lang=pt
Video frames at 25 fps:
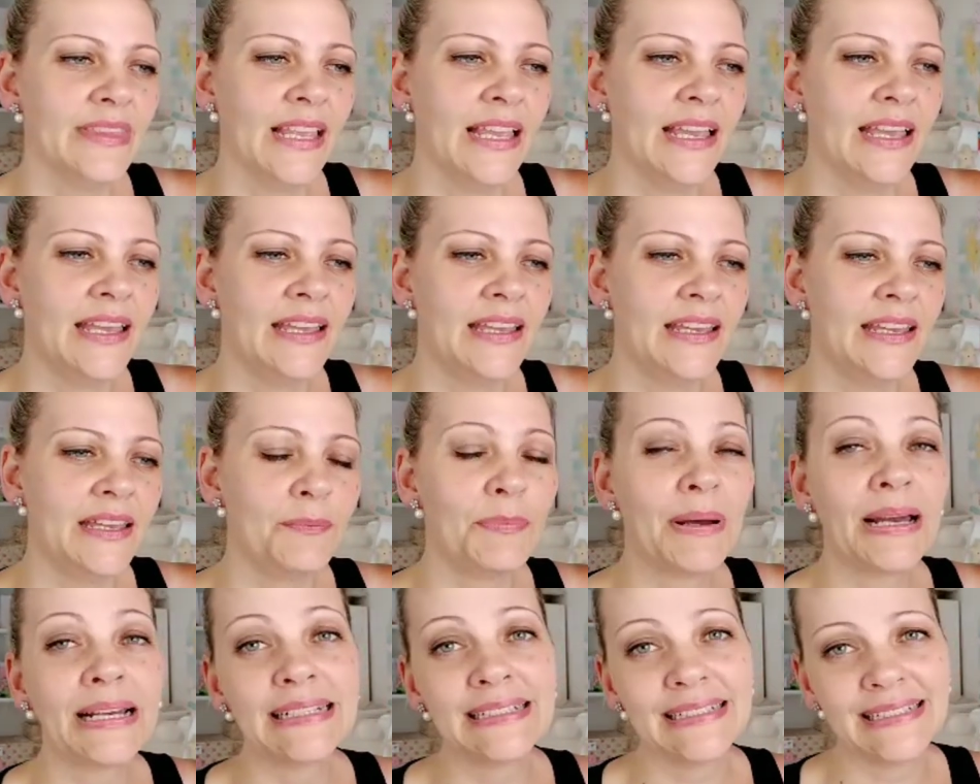é,
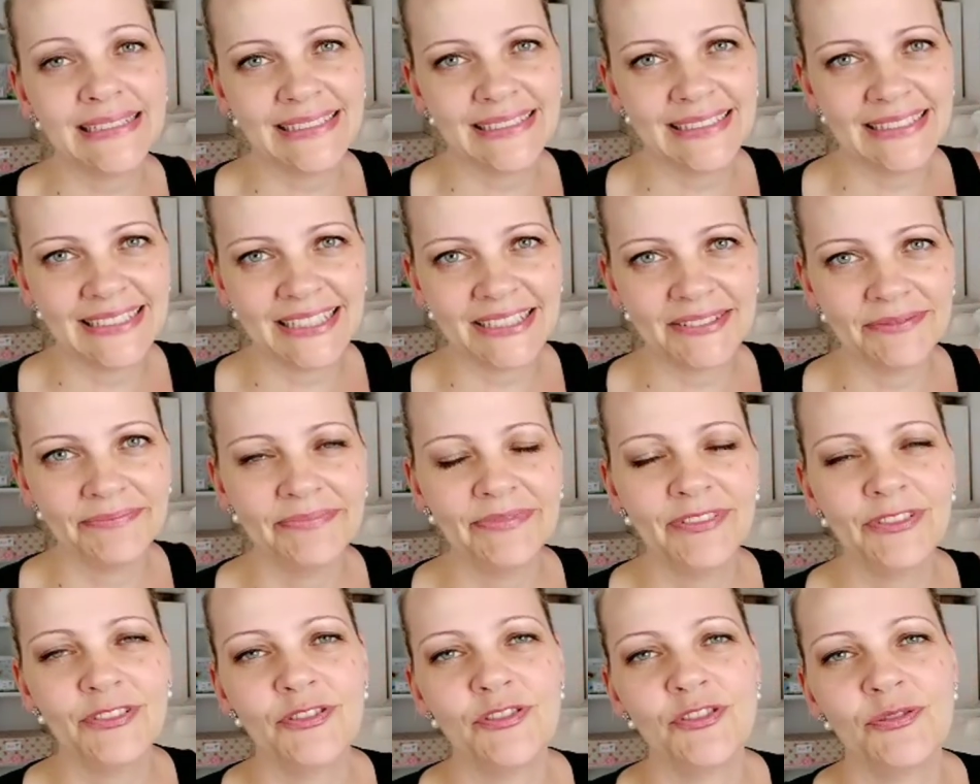
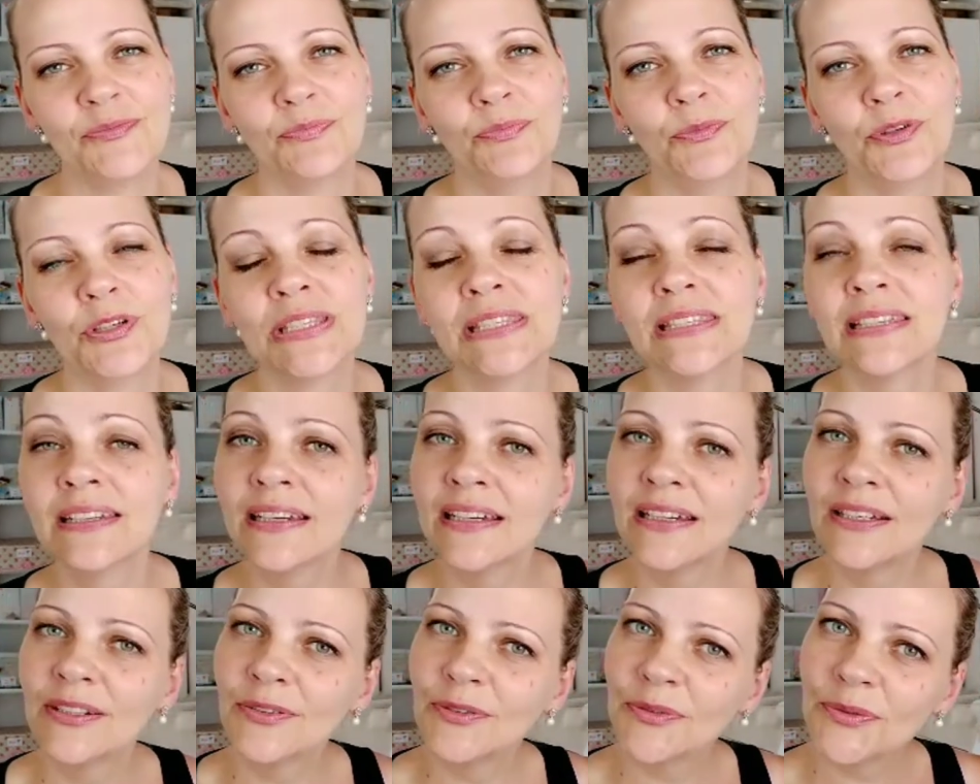bacana,
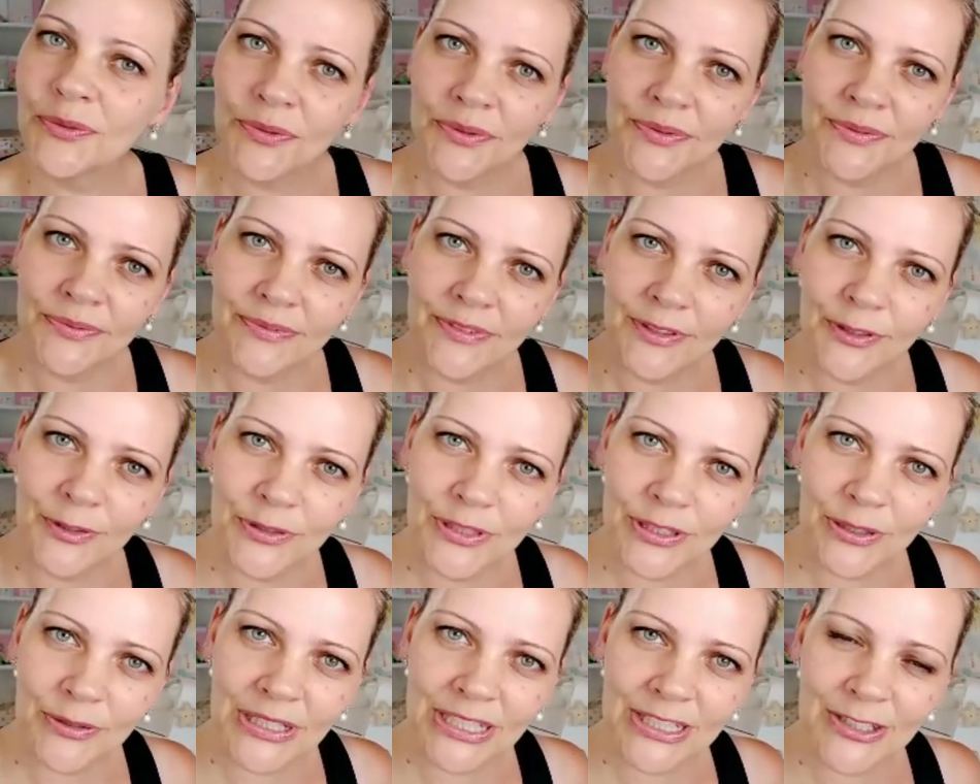mostrando
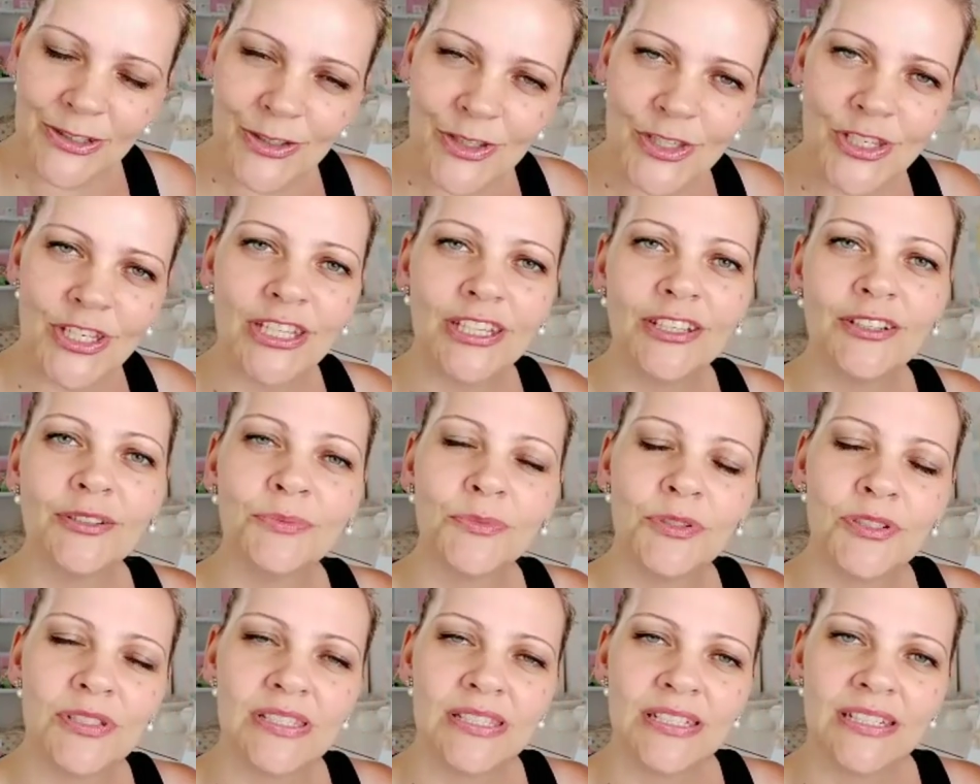o teu cantinho,
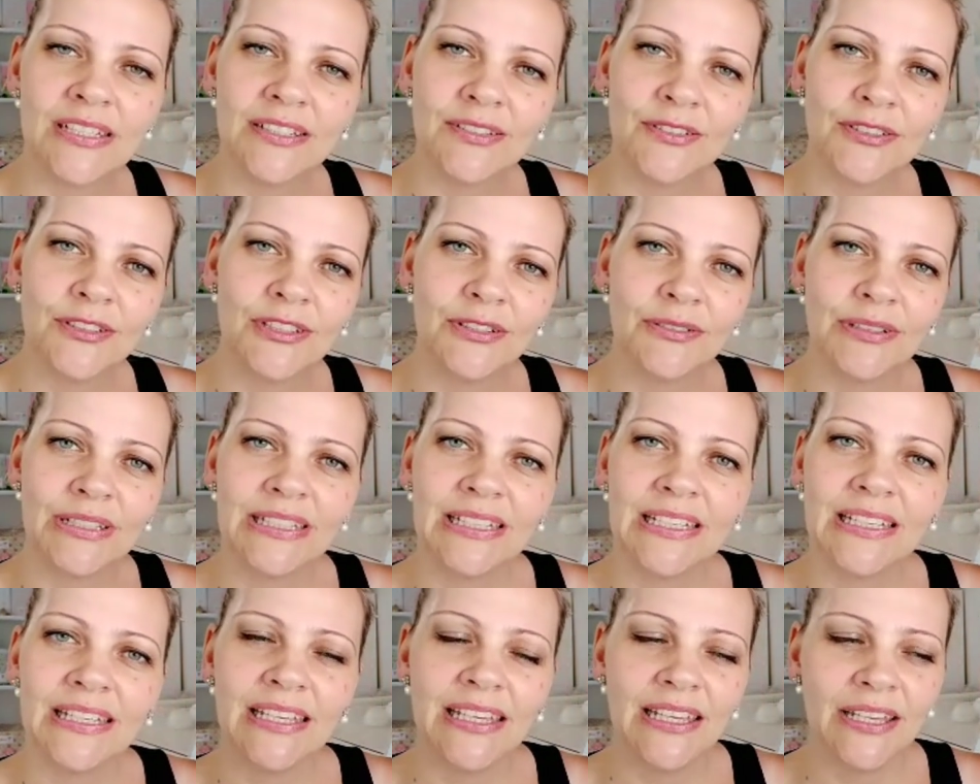mostrando o teu
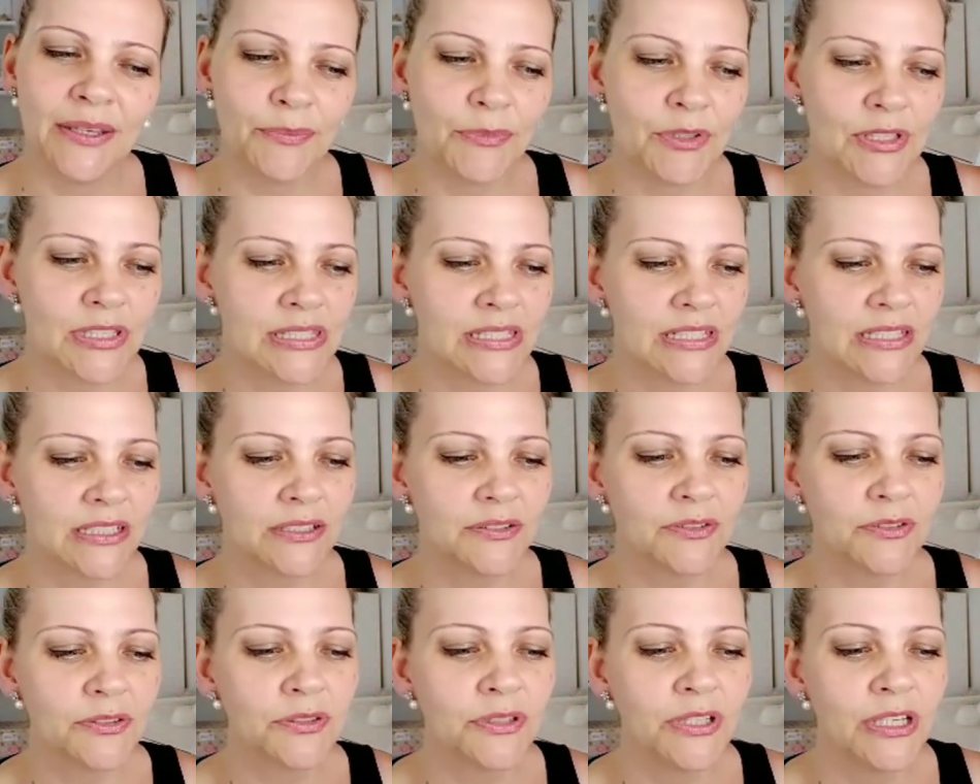ateliê,
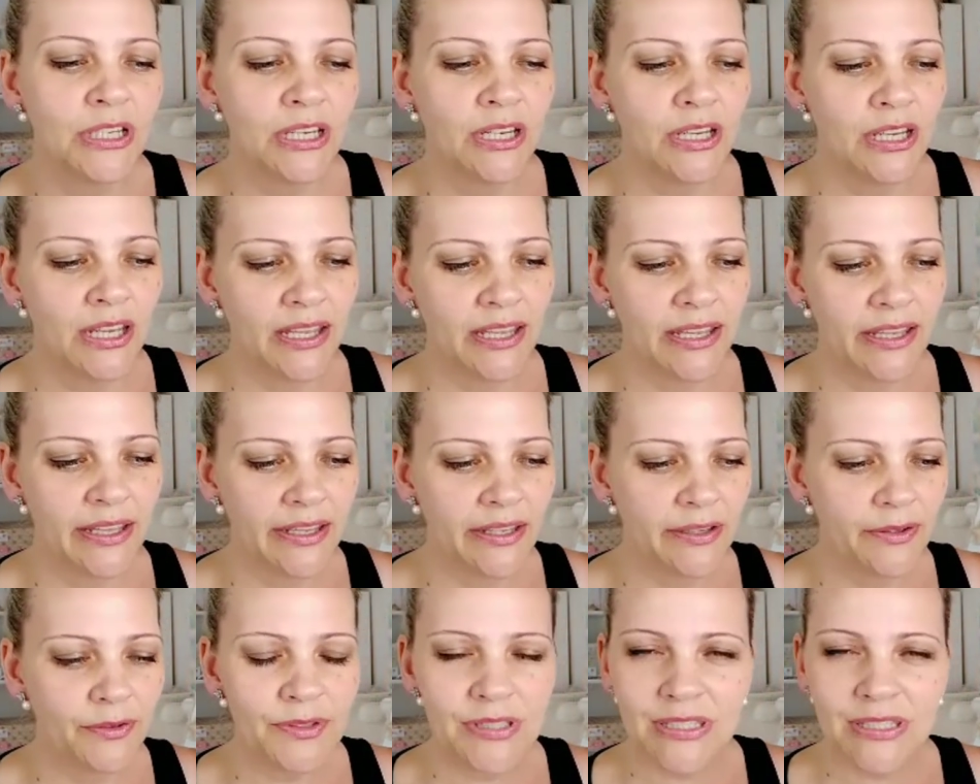mostrando é,